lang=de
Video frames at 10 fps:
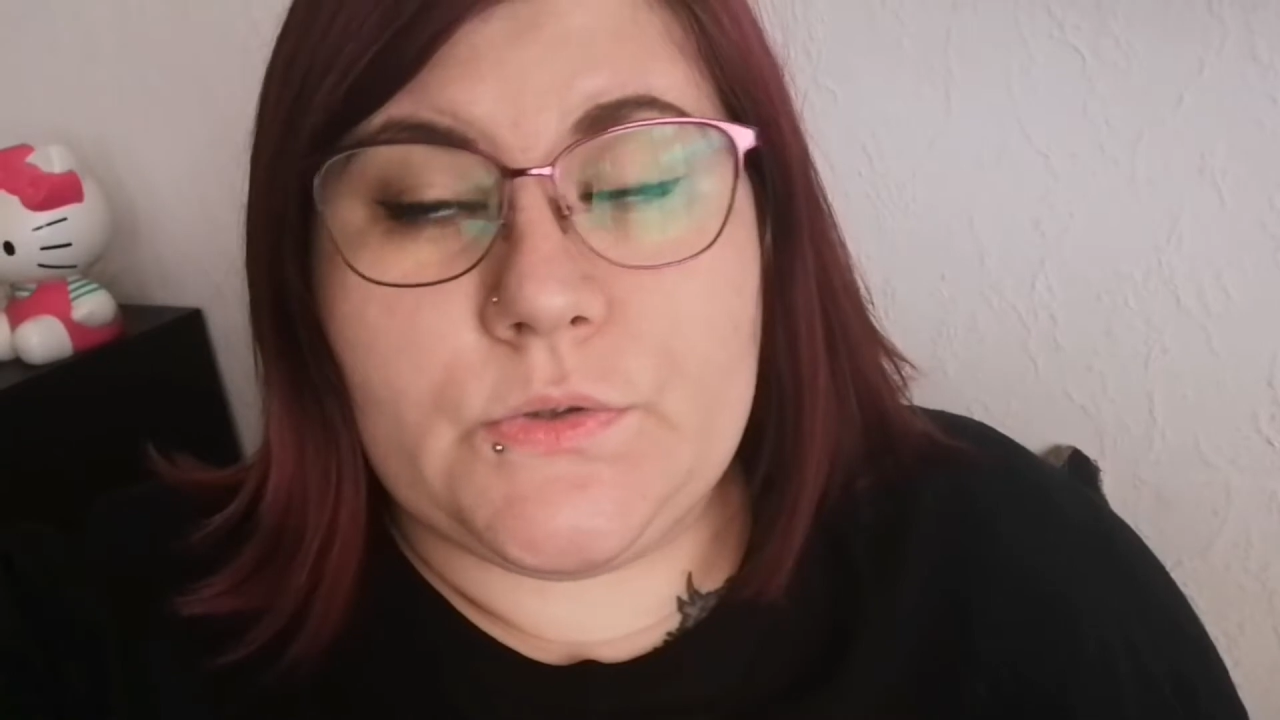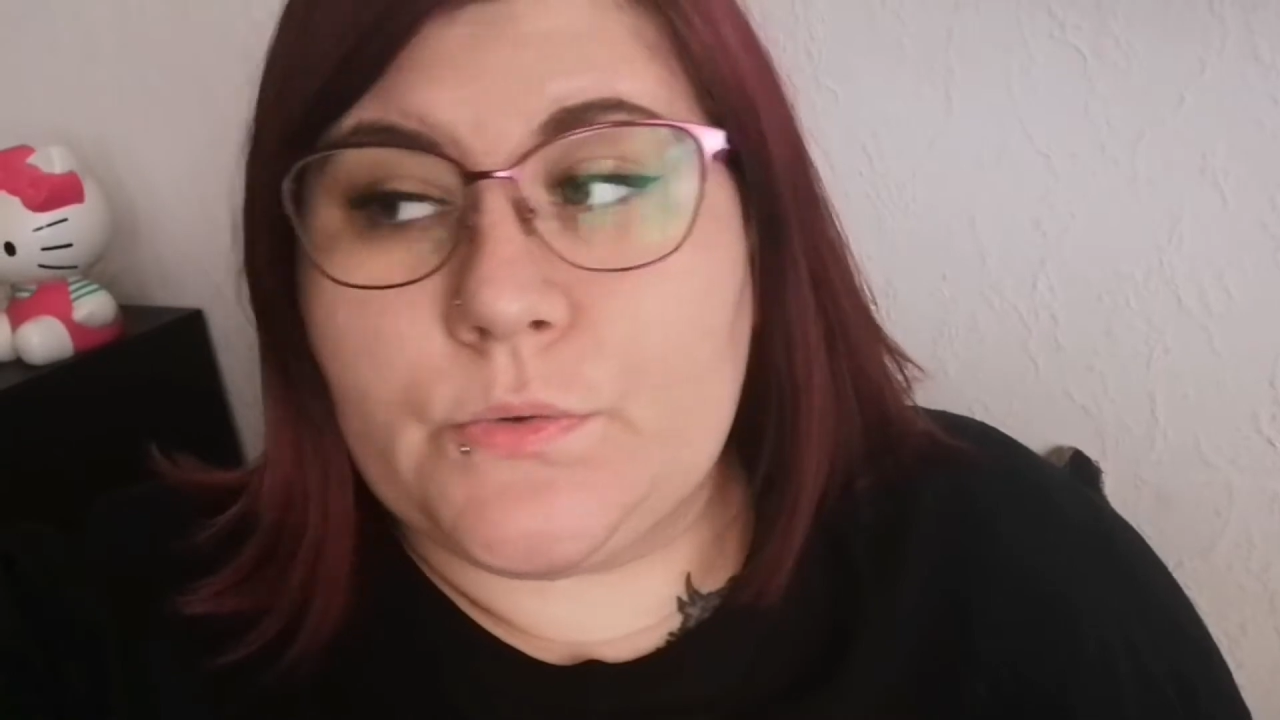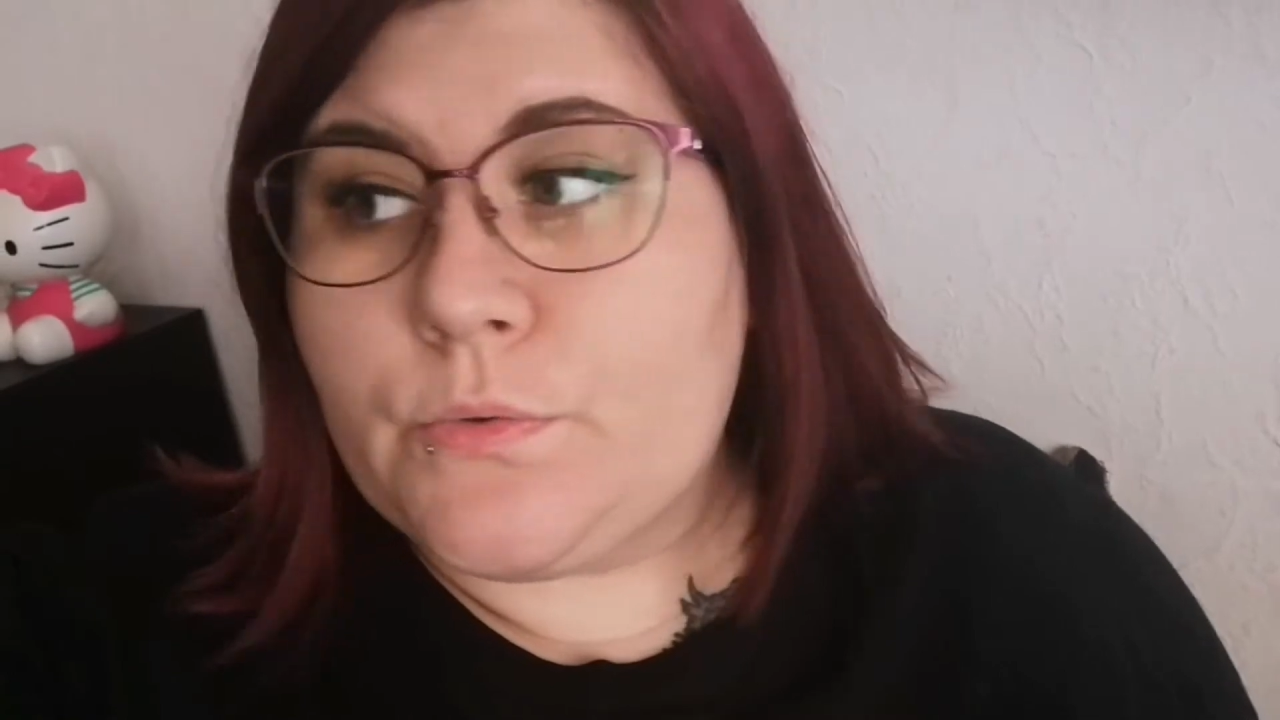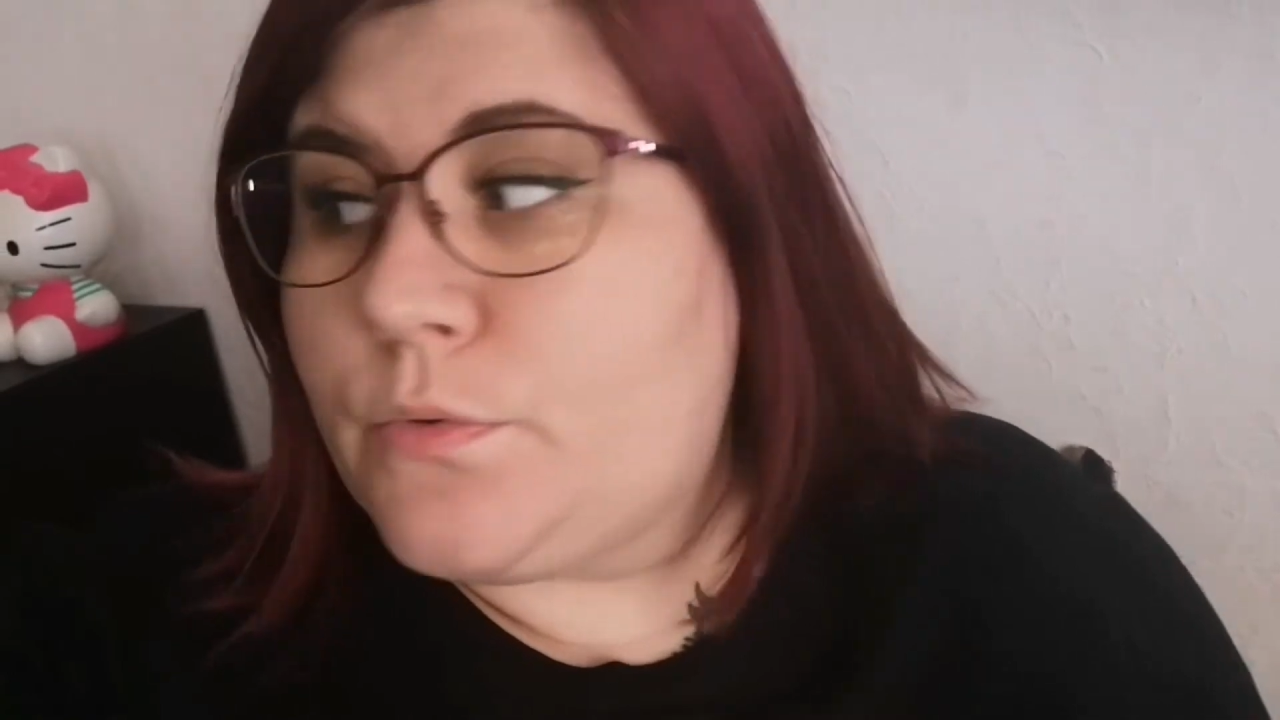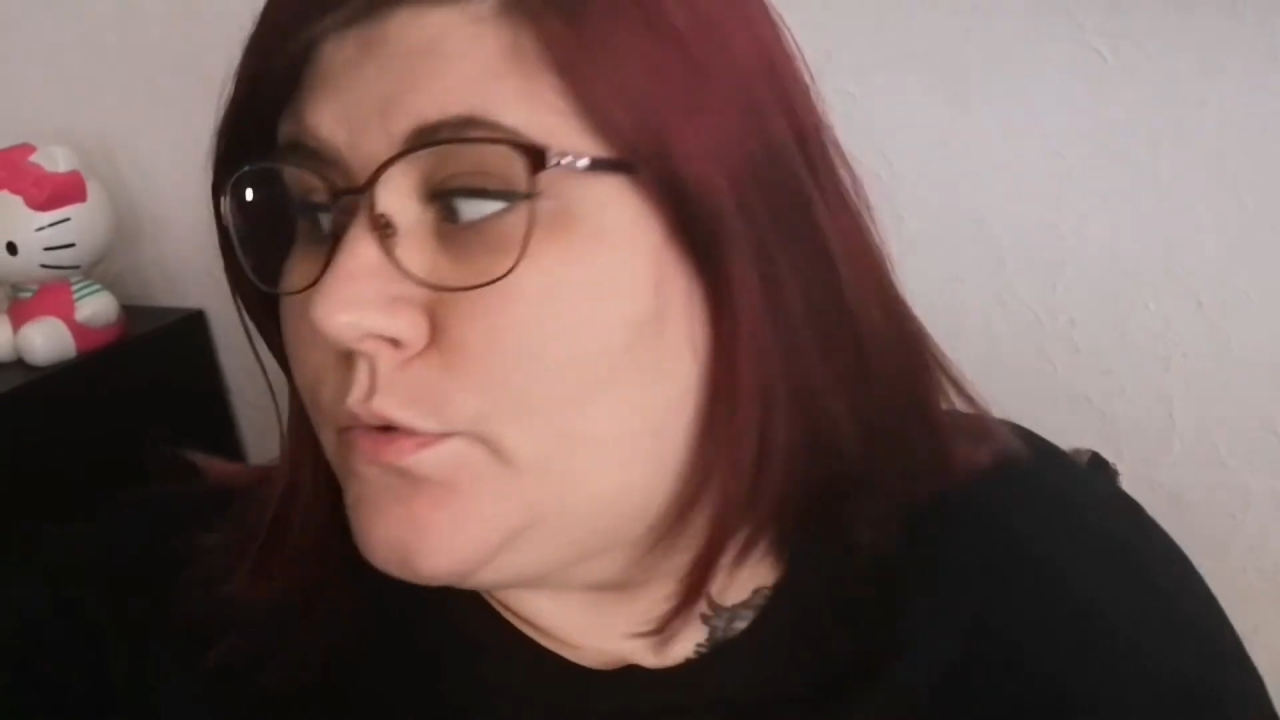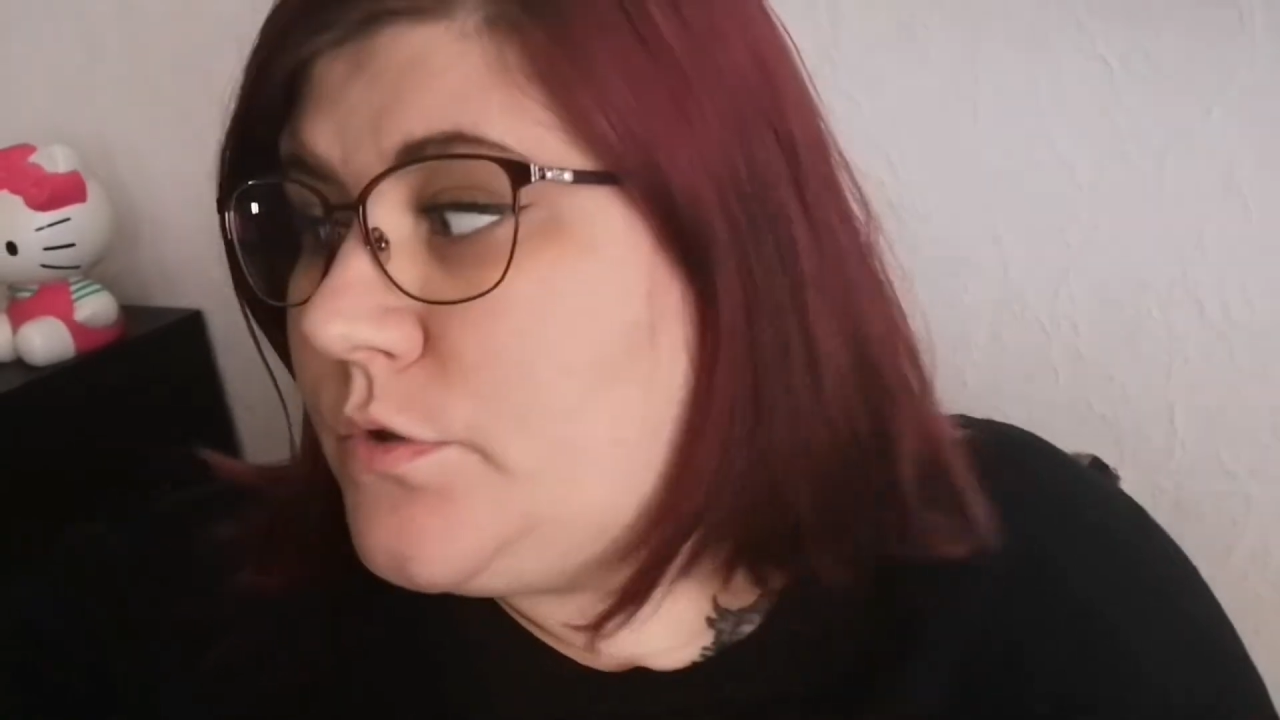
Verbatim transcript: So,